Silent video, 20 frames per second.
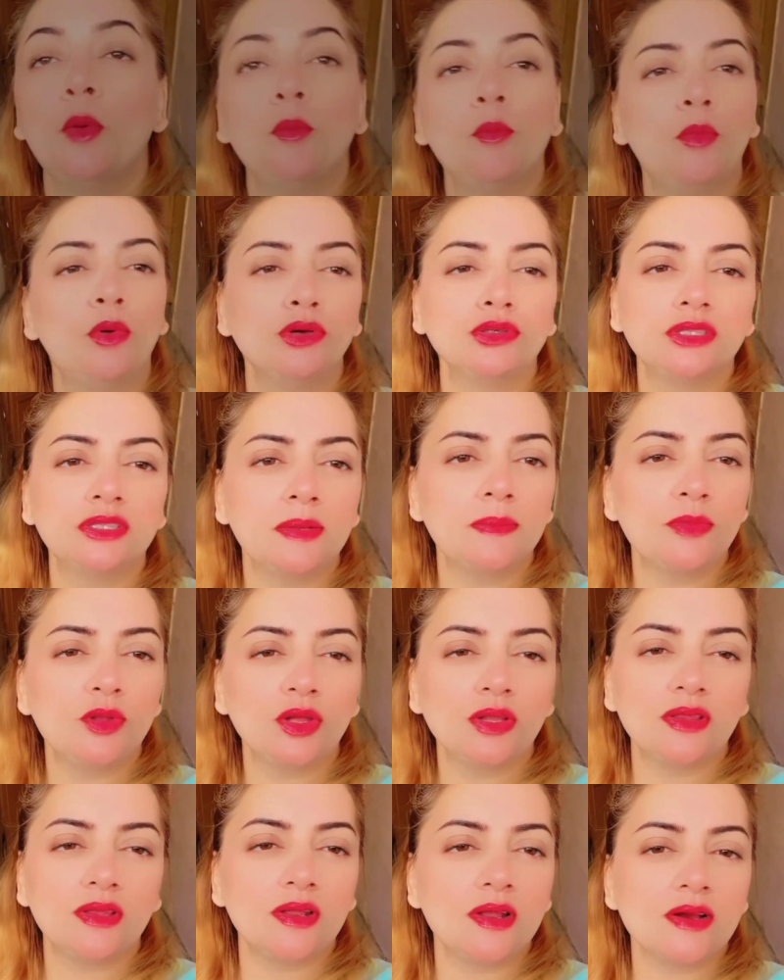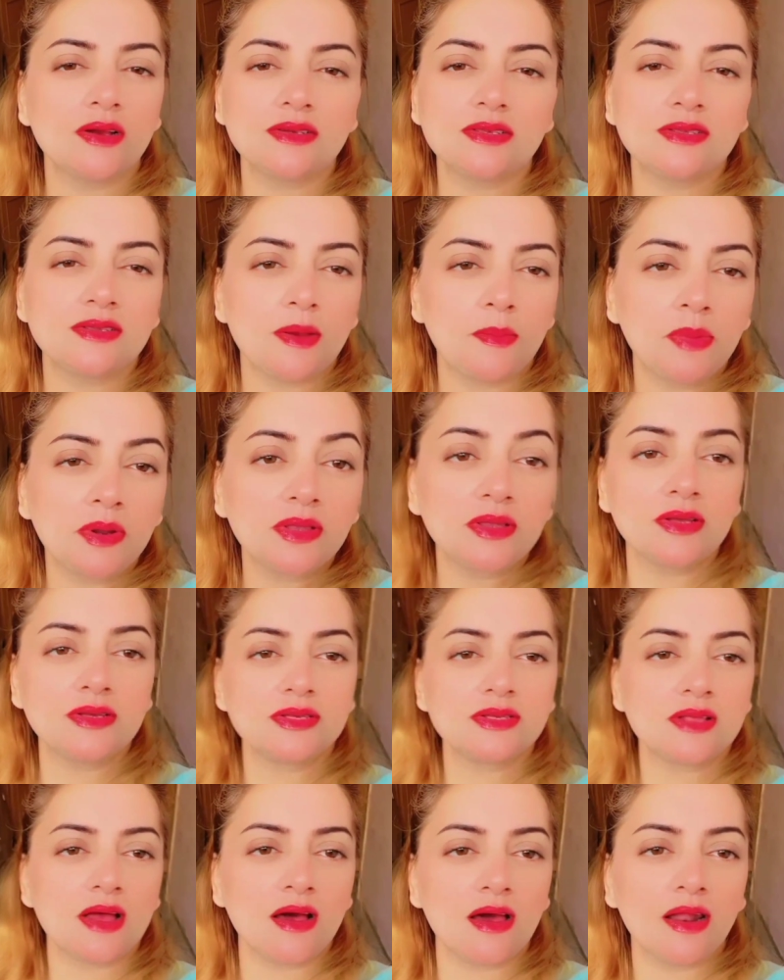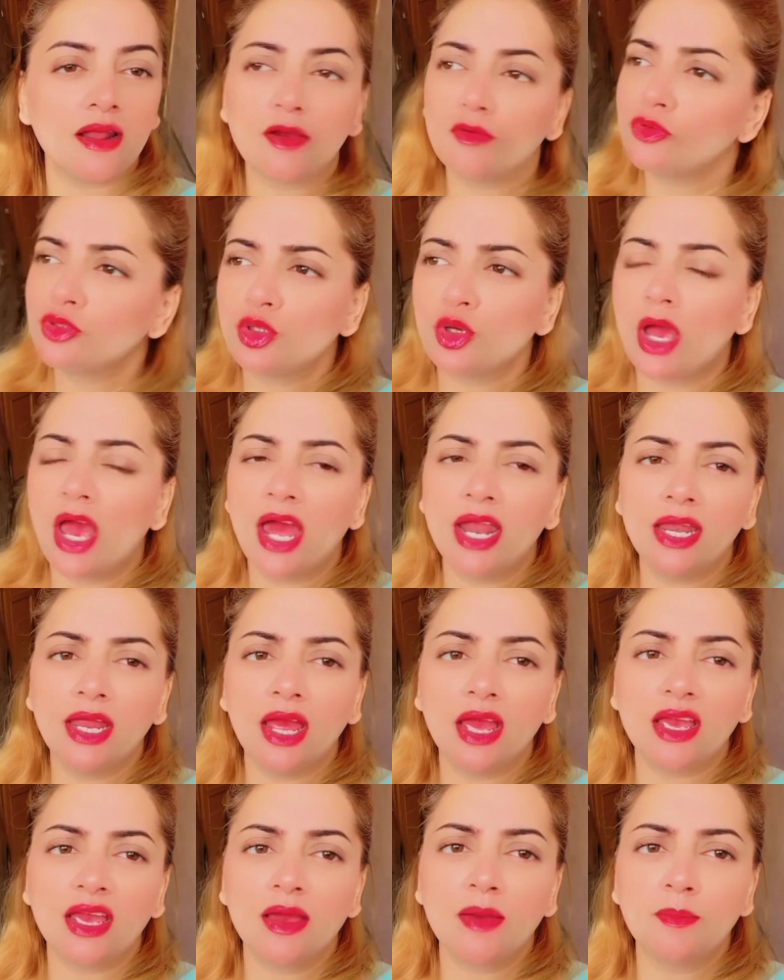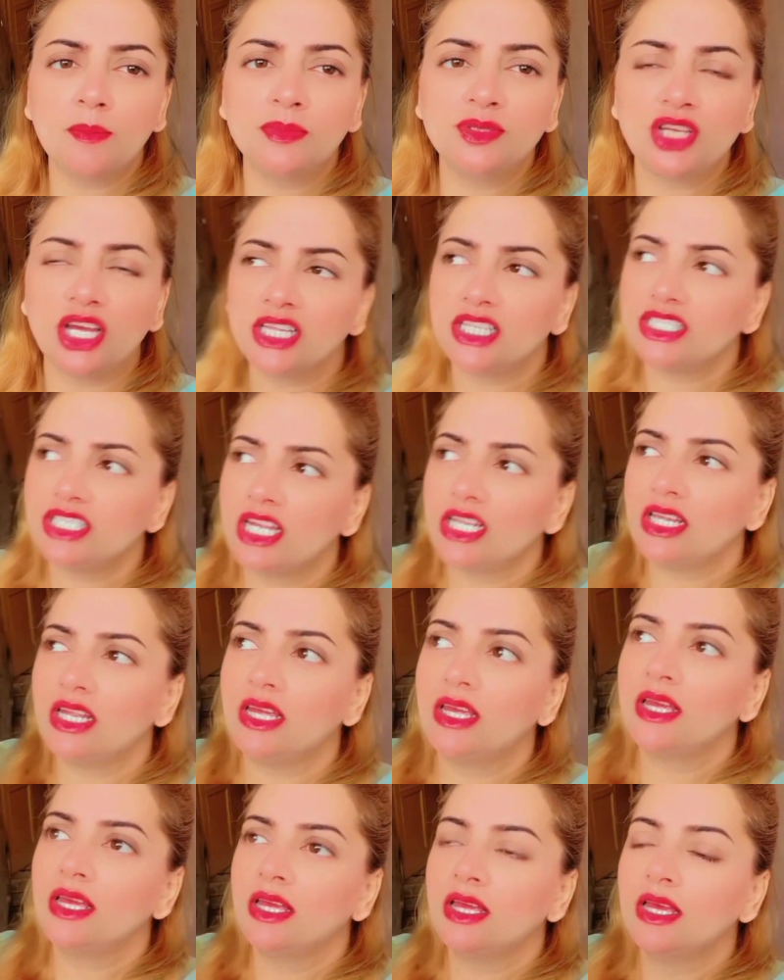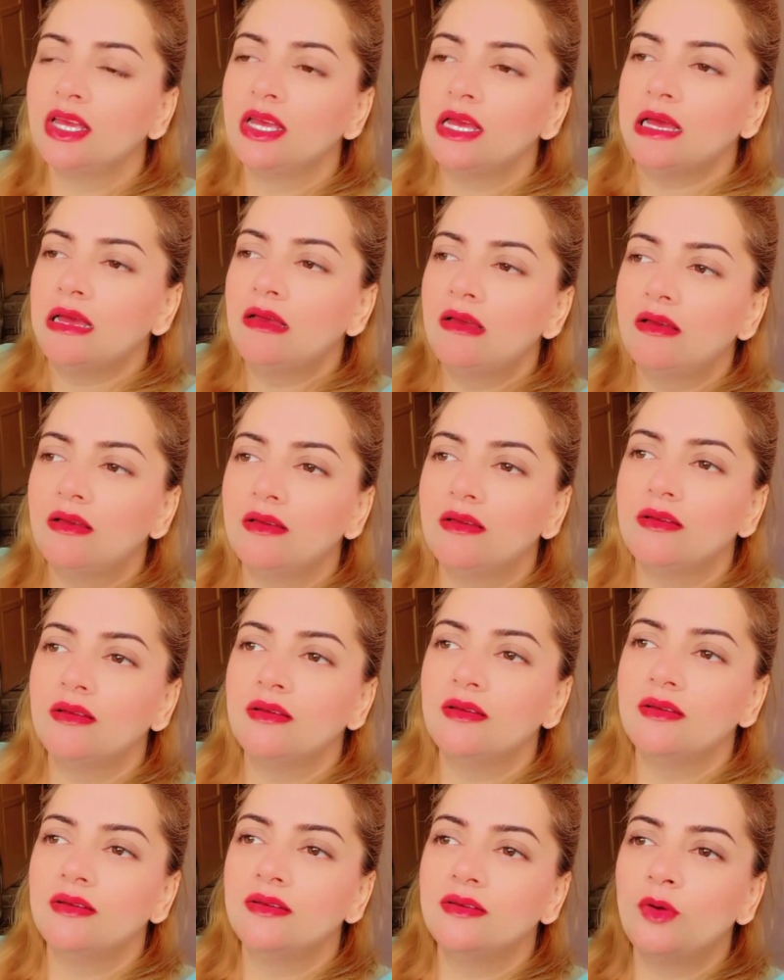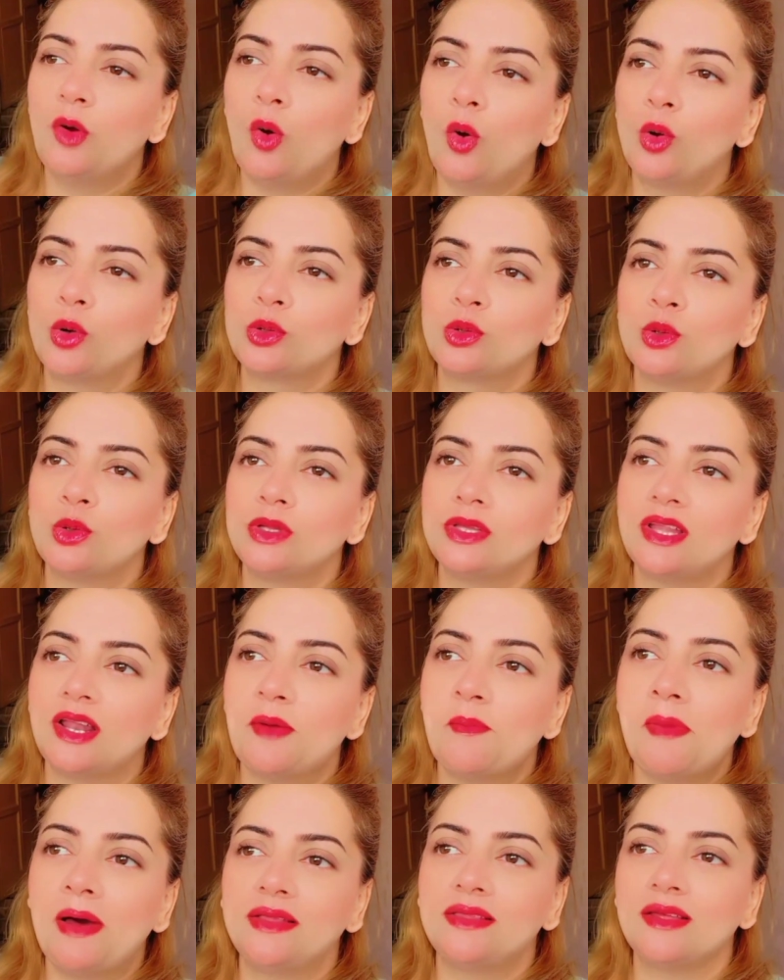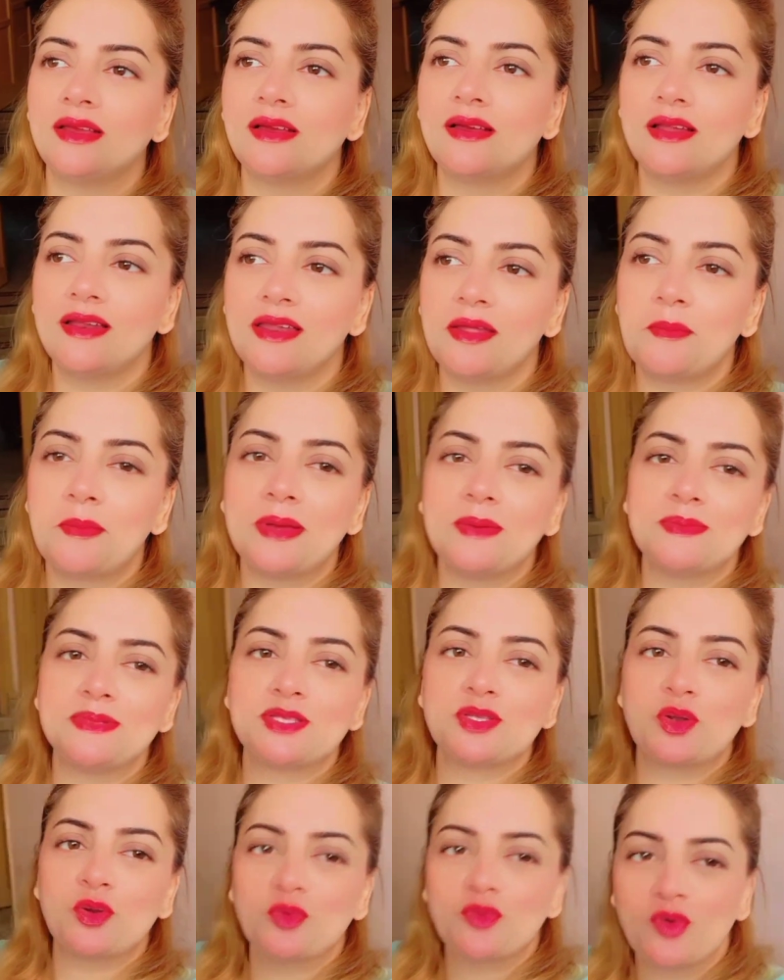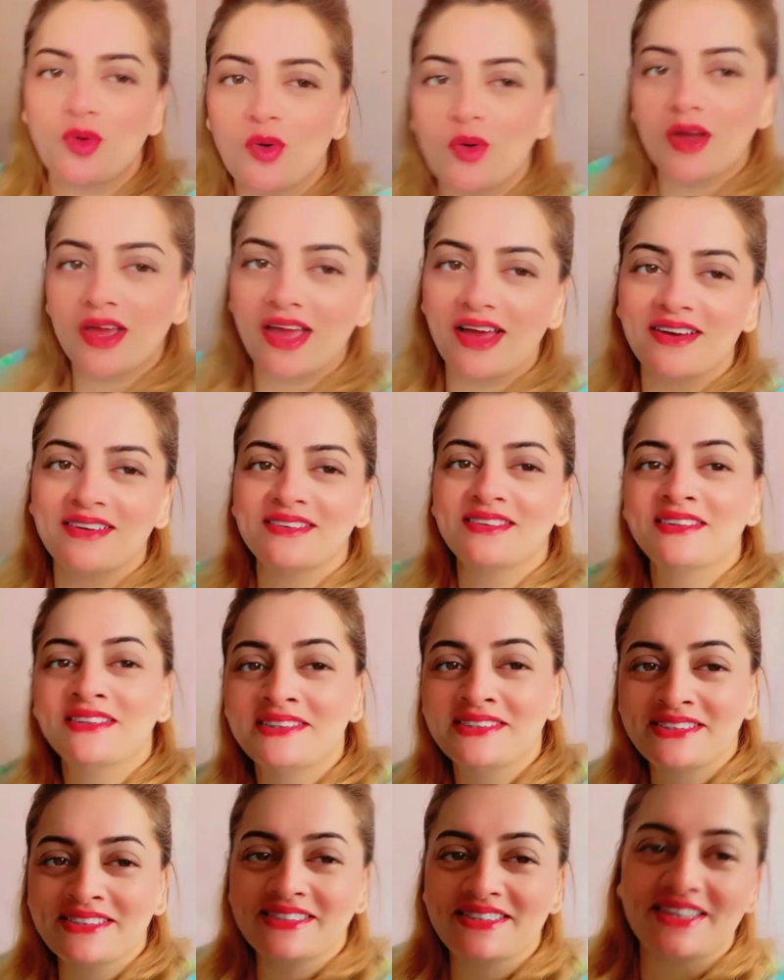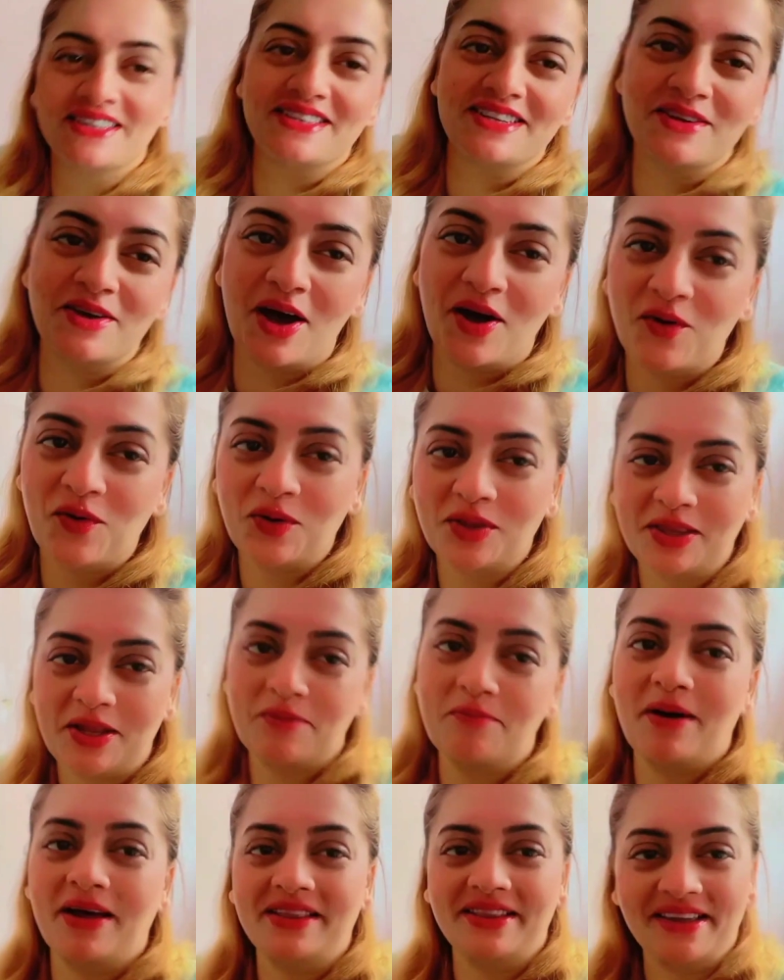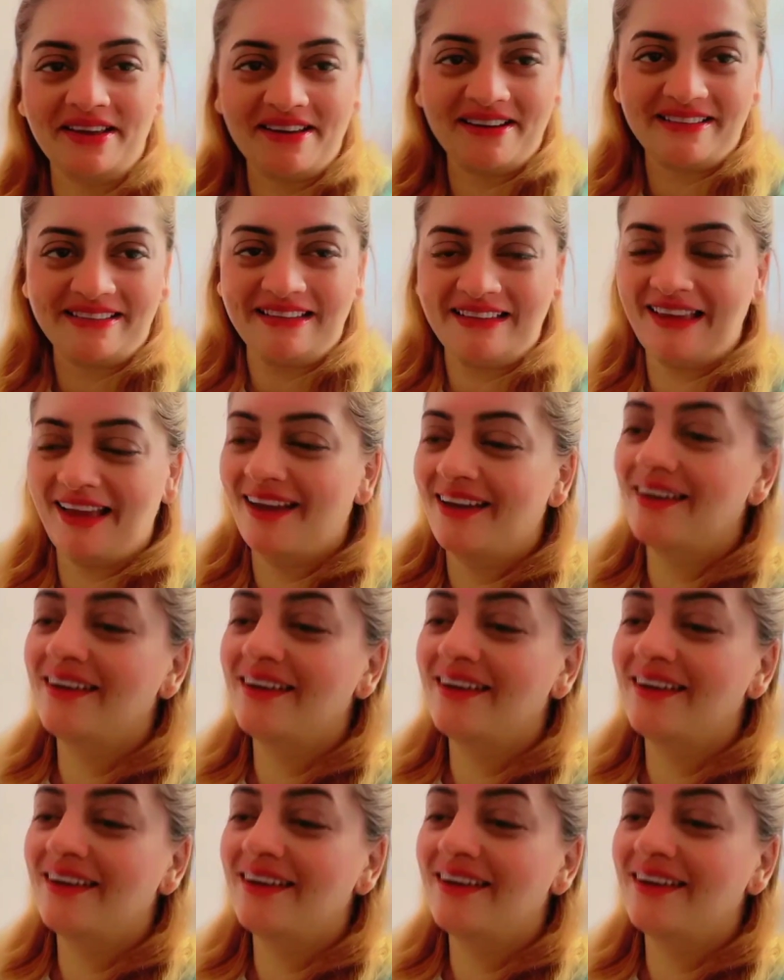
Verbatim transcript: मौसम तो इतना ज़बरदस्त आ रहा है वो जो है नहीं है कि जाते जाते औरतों की तरह बातें करने में मसरूफ़ हो गया से औरतें बातें करती हैं